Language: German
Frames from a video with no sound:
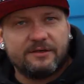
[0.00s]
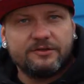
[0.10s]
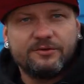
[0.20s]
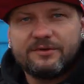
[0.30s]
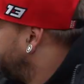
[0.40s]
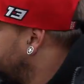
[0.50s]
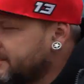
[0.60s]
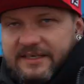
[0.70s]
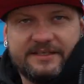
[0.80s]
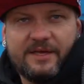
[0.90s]
Auto.
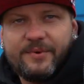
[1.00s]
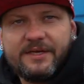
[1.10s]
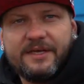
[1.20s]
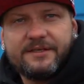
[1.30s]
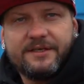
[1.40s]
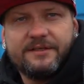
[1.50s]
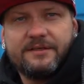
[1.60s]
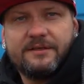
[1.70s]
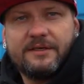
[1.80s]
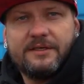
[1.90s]
Volles LED-Paket drin.
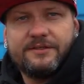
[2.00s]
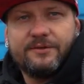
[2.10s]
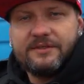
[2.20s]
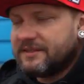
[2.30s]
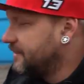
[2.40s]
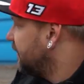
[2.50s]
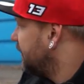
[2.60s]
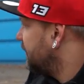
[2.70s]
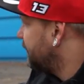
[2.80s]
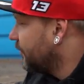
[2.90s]
Also das Ding
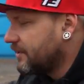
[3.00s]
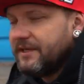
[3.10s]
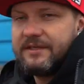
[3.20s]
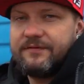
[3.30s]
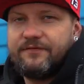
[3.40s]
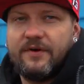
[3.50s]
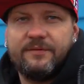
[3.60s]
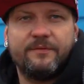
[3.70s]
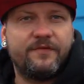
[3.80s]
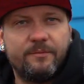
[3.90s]
ist wirklich
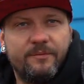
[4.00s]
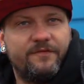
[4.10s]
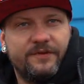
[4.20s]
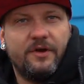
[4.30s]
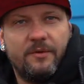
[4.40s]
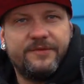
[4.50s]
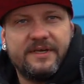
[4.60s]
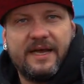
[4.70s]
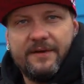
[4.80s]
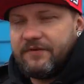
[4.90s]
von, von, von der Optik
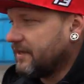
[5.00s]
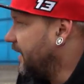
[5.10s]
einfach